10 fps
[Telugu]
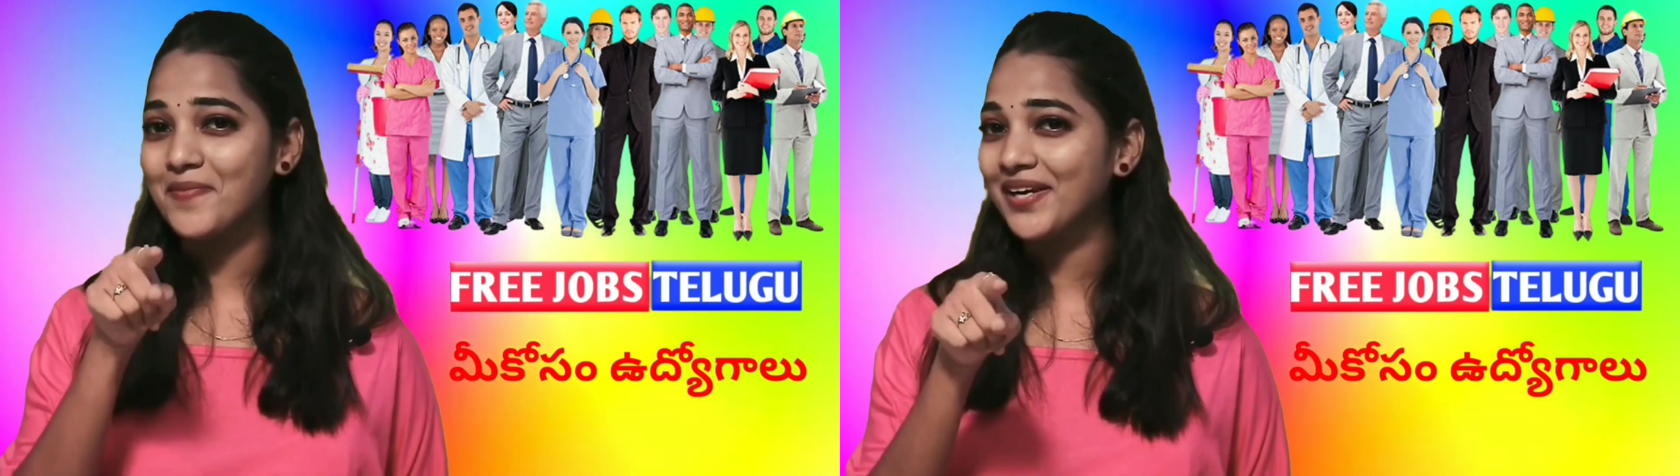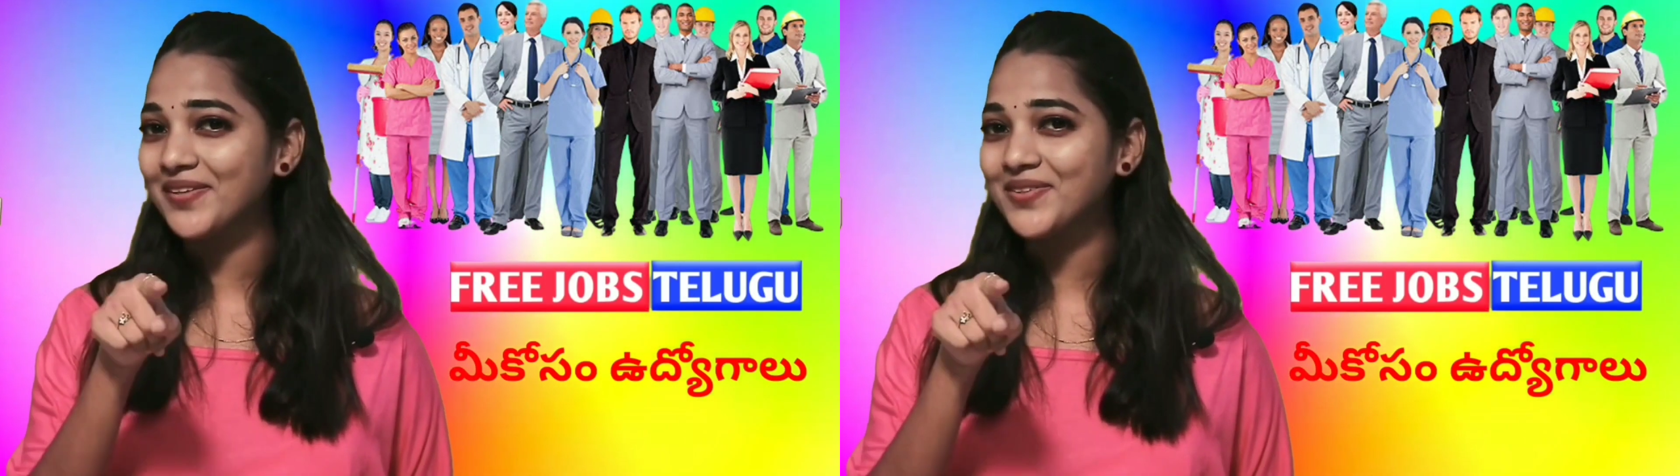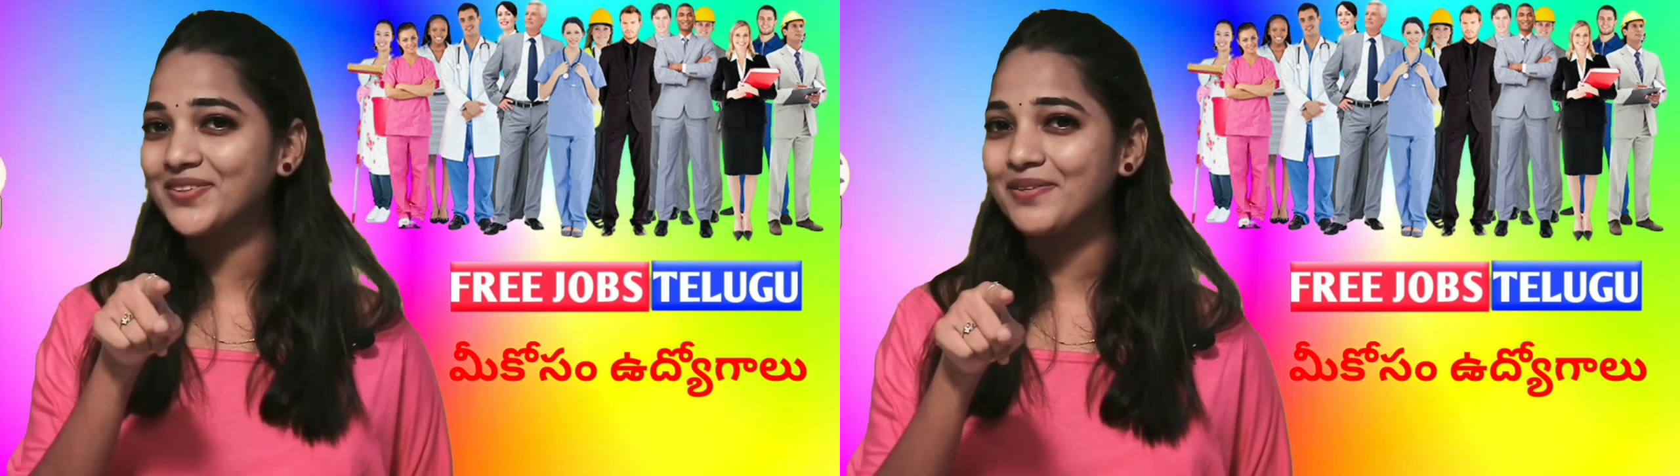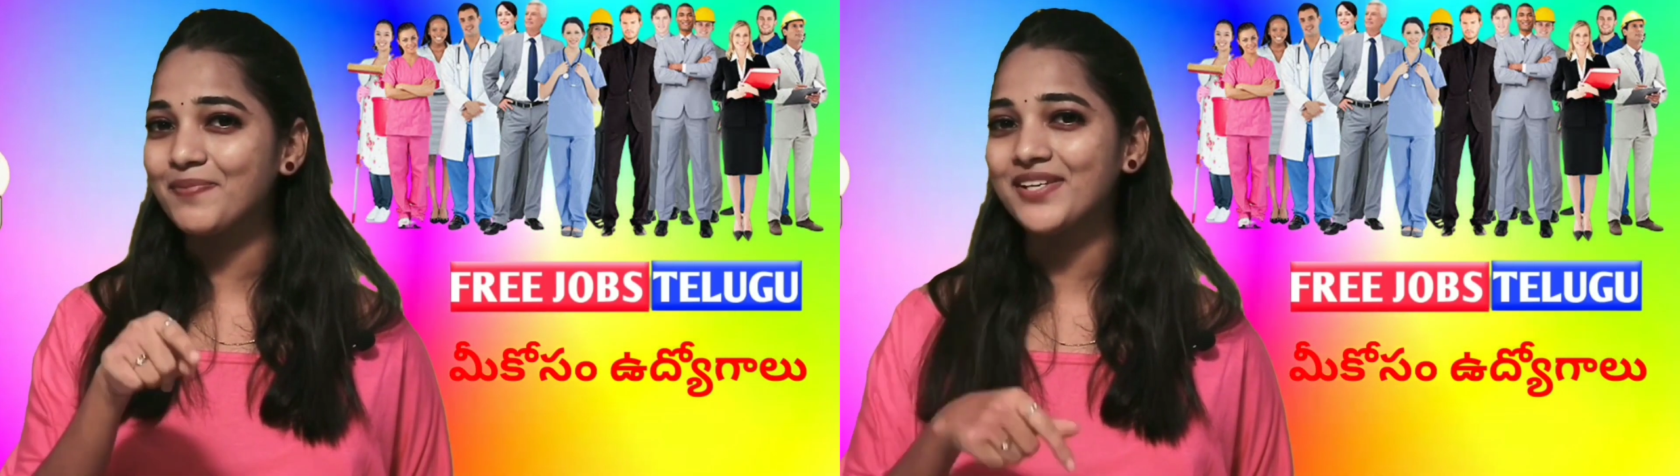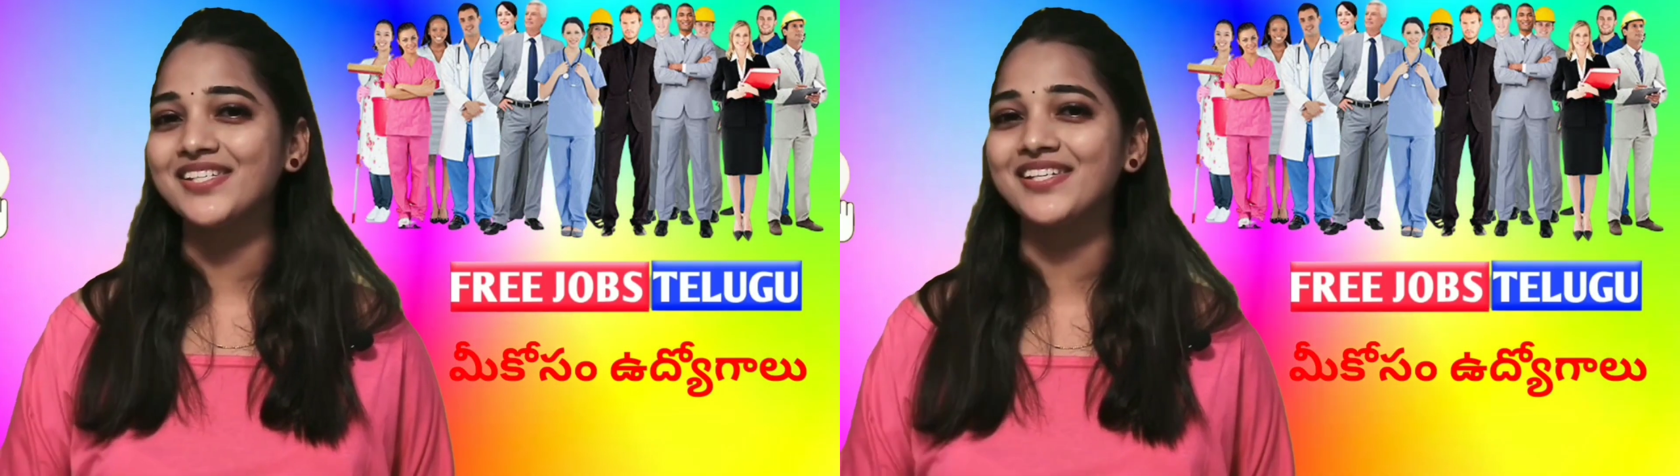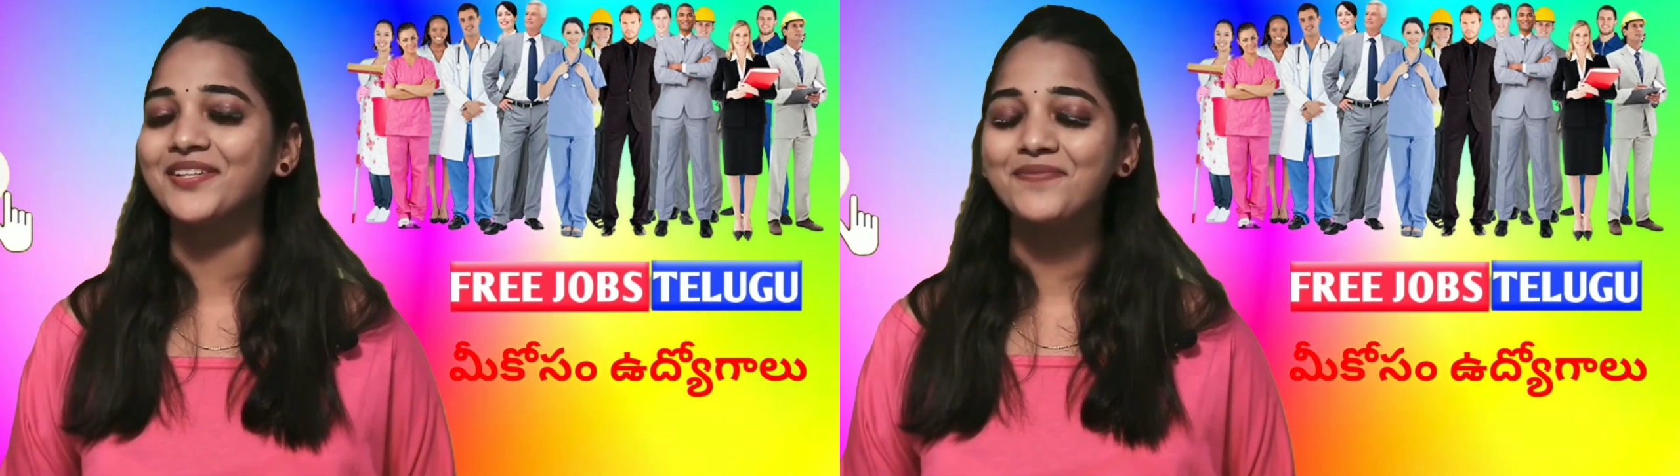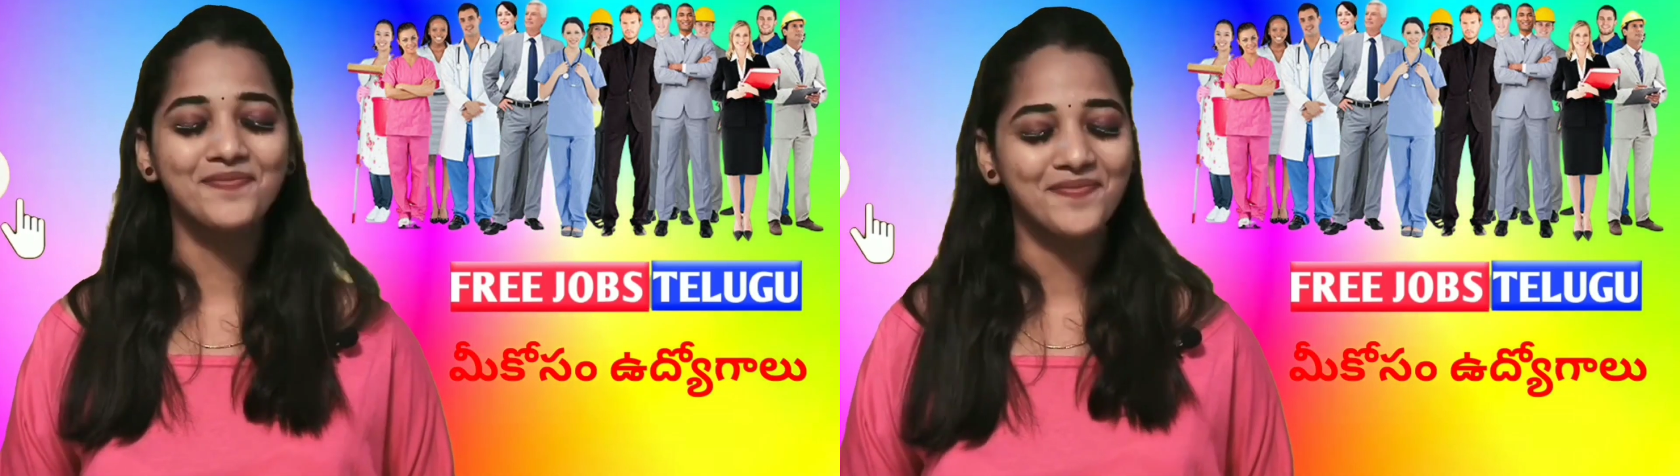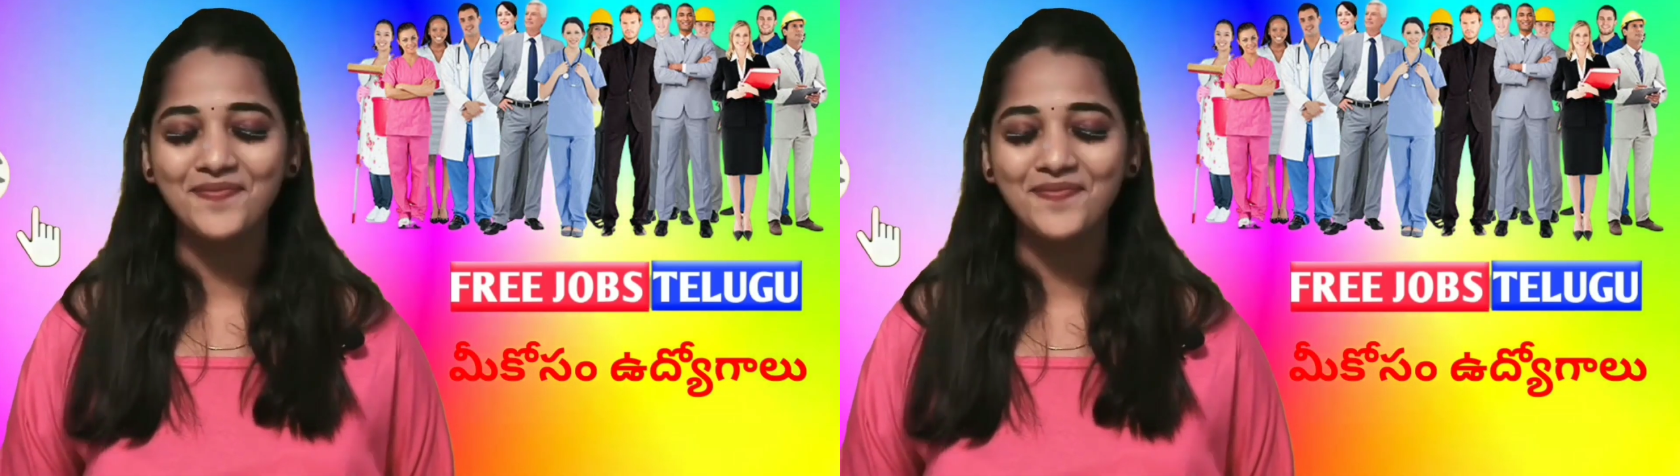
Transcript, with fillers: బెల్ గుర్తుని ప్రెస్ చేయటం